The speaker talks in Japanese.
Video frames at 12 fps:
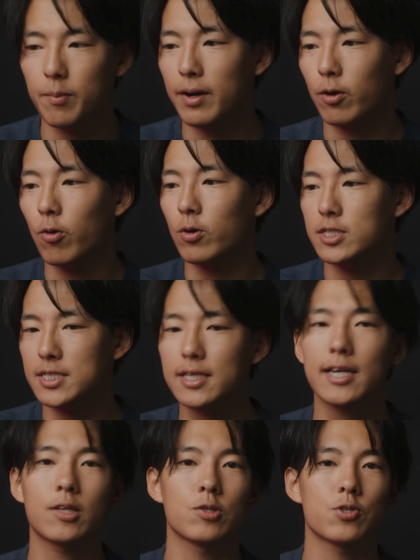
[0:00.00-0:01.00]
まあ今後しっか
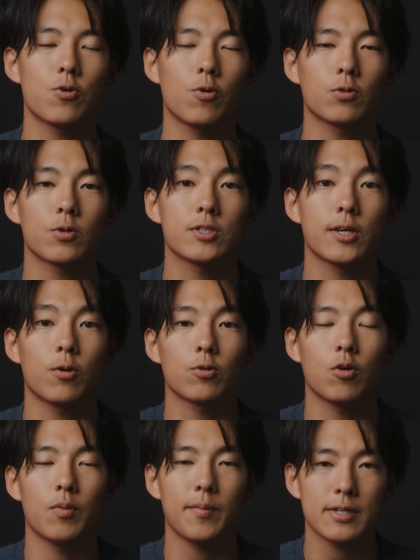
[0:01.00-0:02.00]
りと情報を落としていこうと
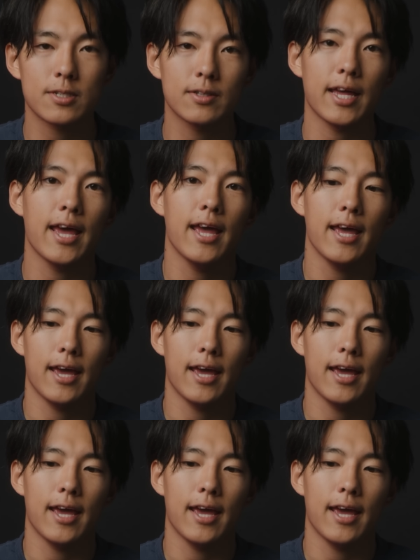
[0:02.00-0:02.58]
思いますので、